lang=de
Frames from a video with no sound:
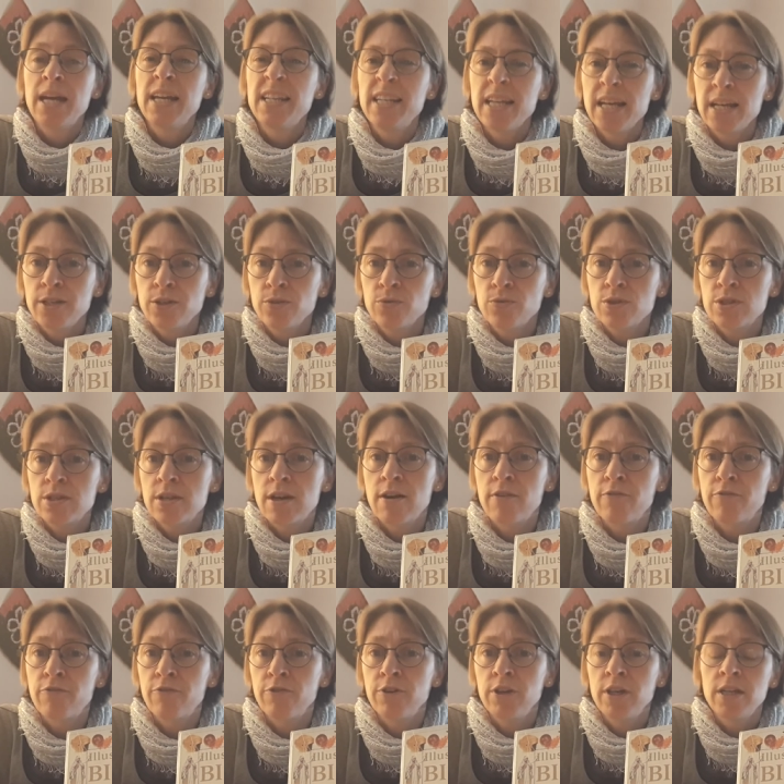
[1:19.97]
Der Josef,
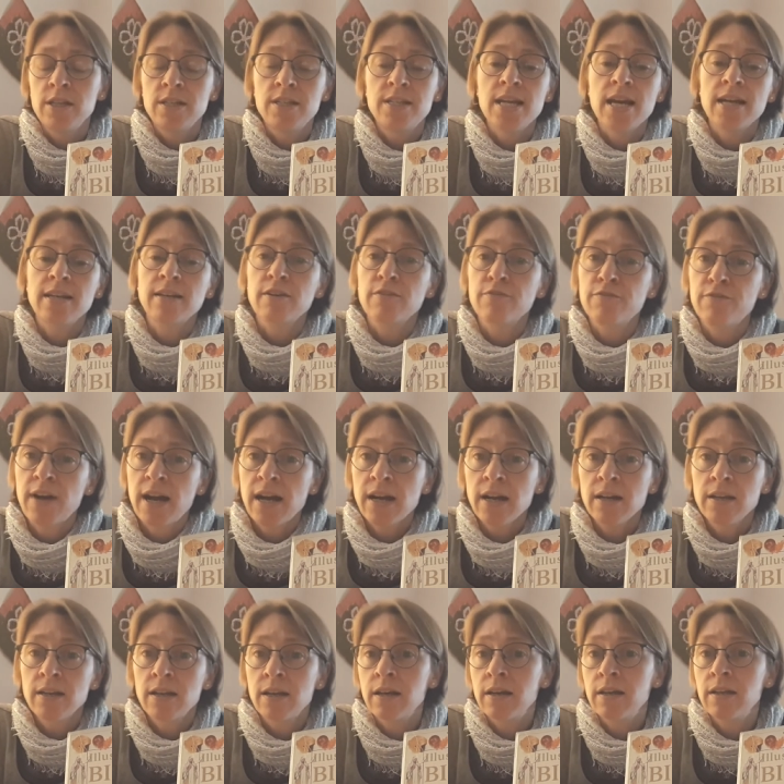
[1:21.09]
der ein
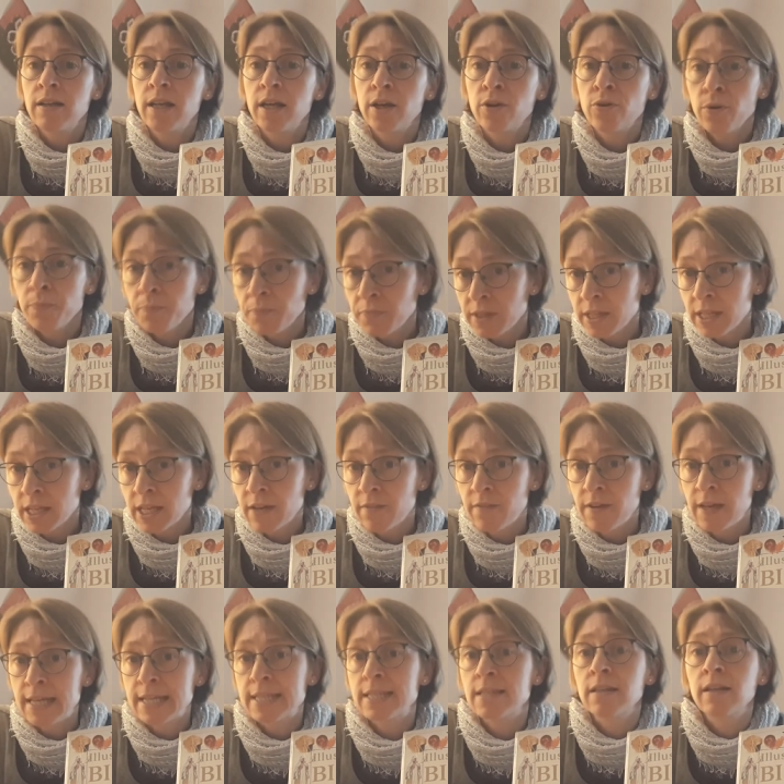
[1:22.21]
Gefangener in Ägypten
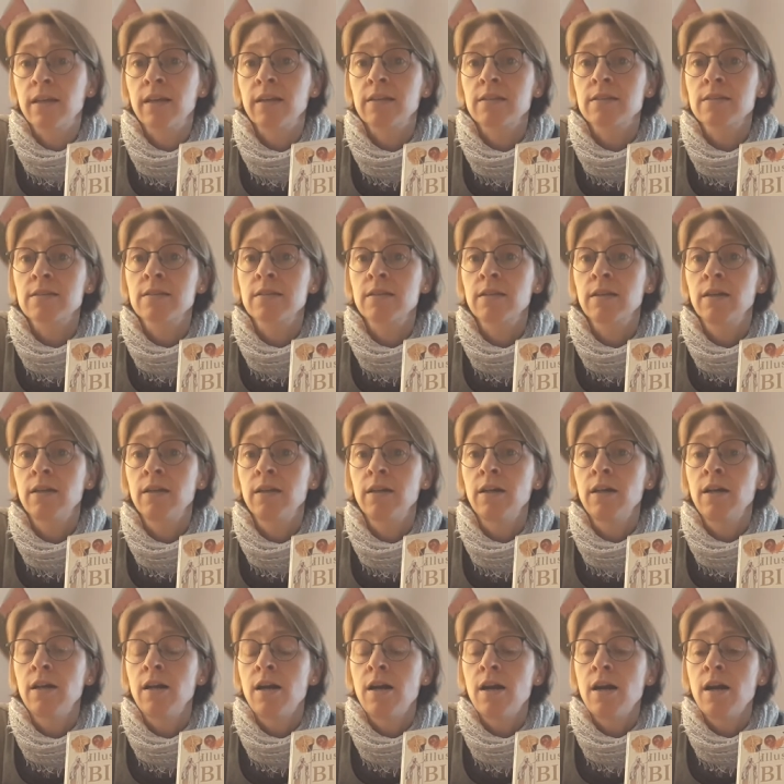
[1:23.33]
gewesen ist,
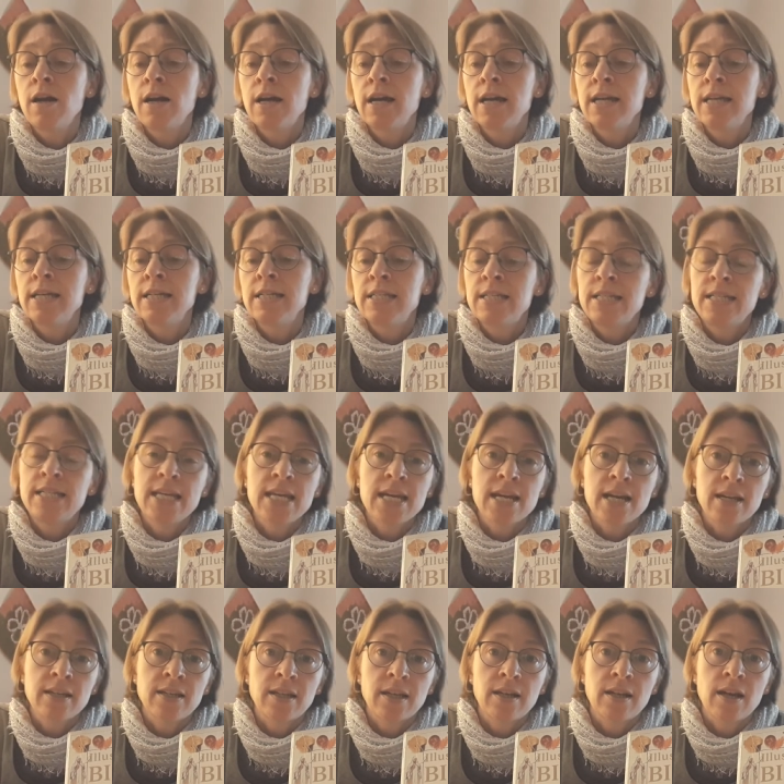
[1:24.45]

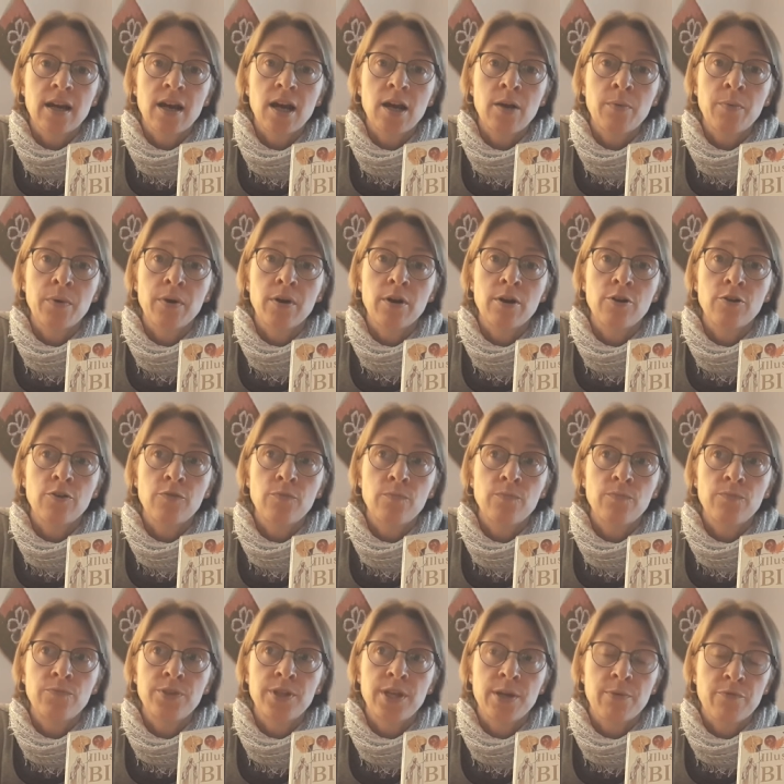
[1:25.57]
der dann aber
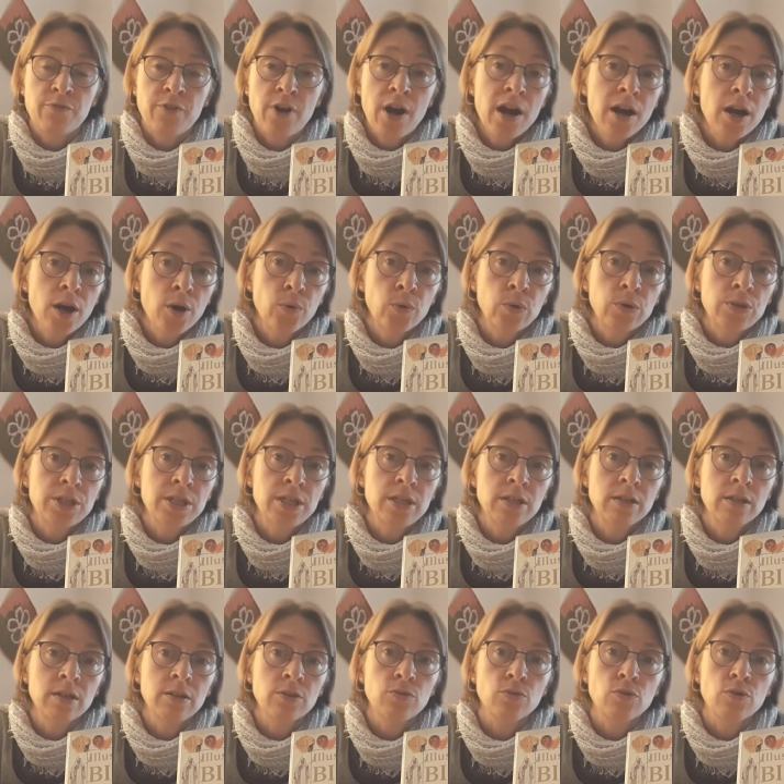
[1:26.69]
dem Pharao
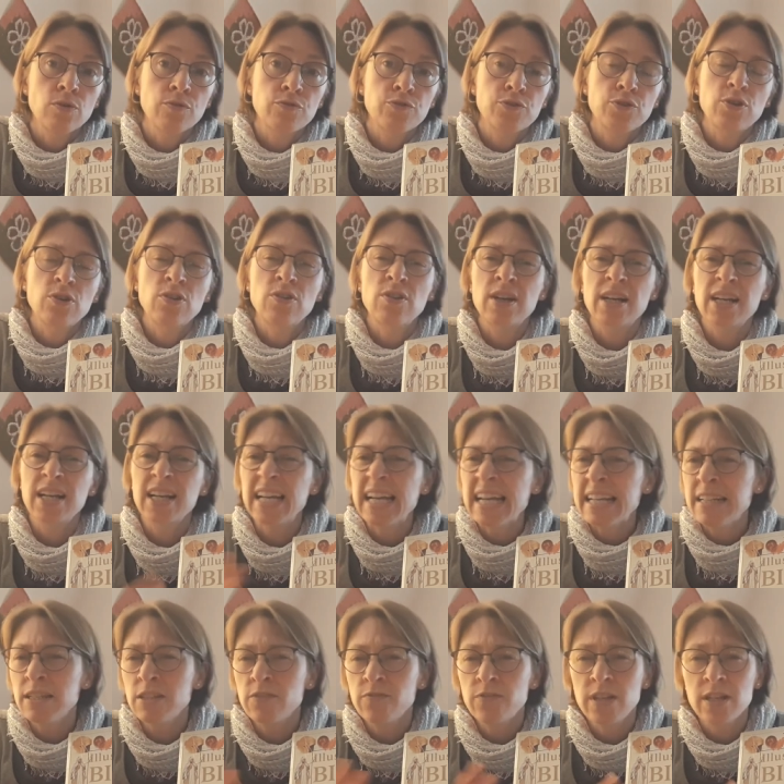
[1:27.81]
dienen durfte und
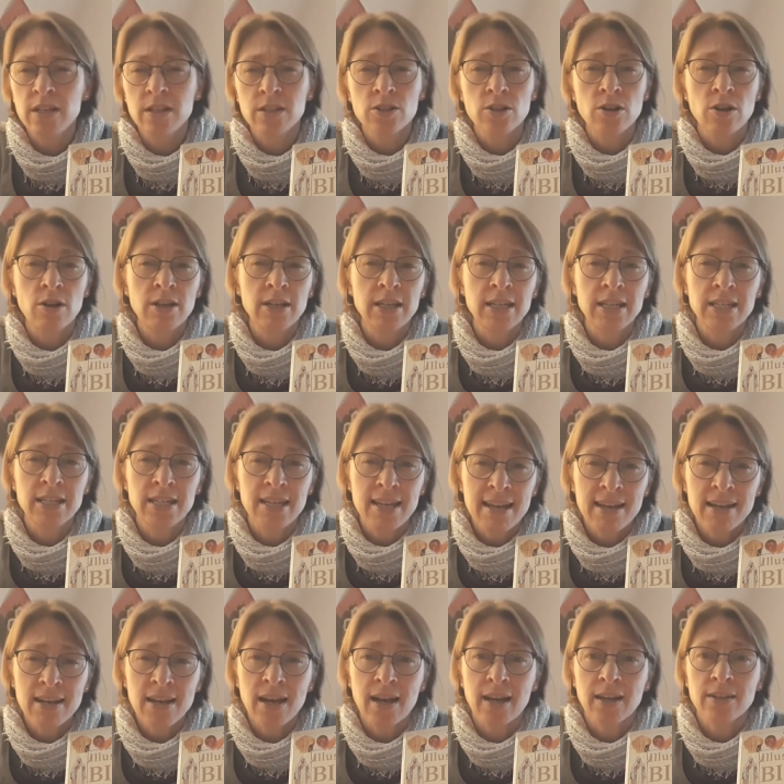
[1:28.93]
ganz viele tolle
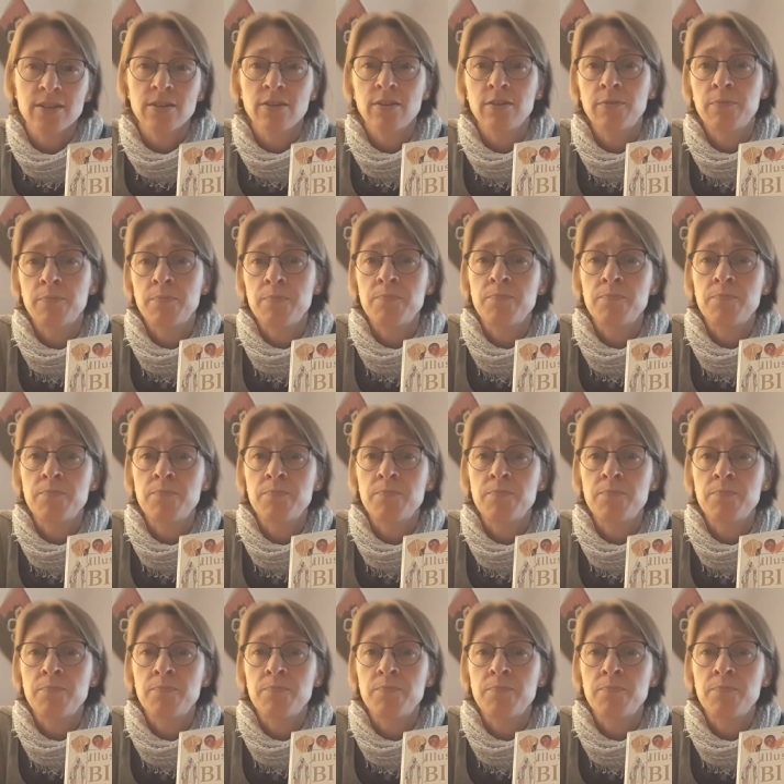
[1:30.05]
Ideen hatte.